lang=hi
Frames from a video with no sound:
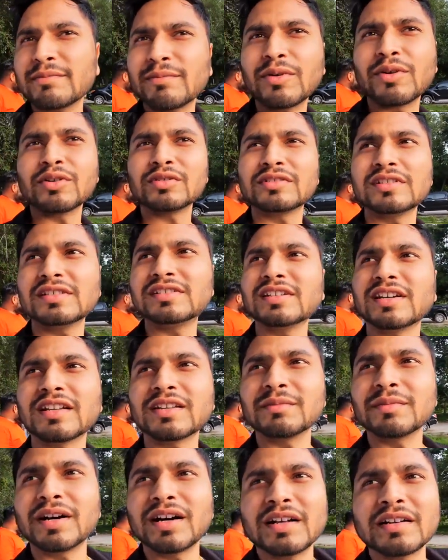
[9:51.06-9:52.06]
बहुत ही ज़्यादा
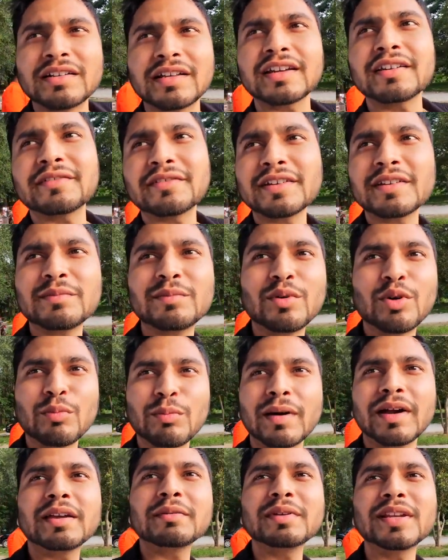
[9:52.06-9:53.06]
महान कैफ़े है
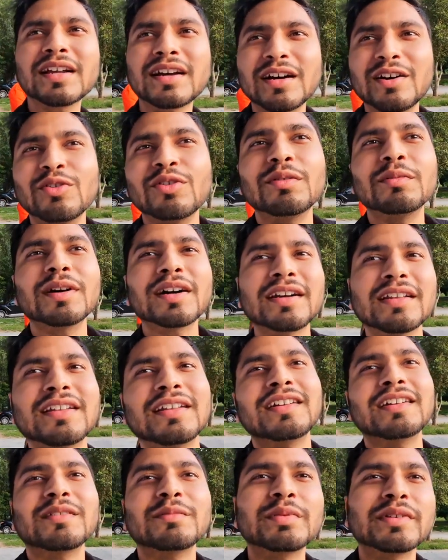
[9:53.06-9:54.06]
पोपाई भी लगा हुआ बकायदा
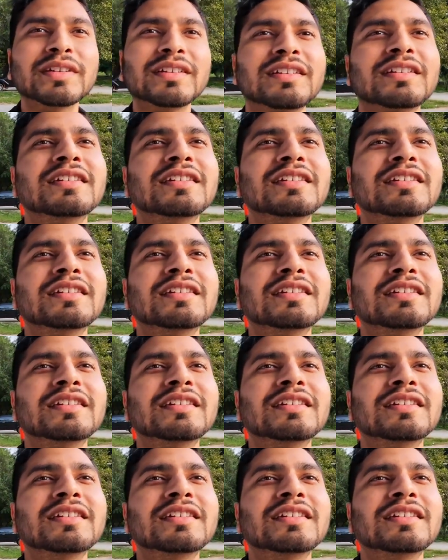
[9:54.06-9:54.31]
यहाँ पे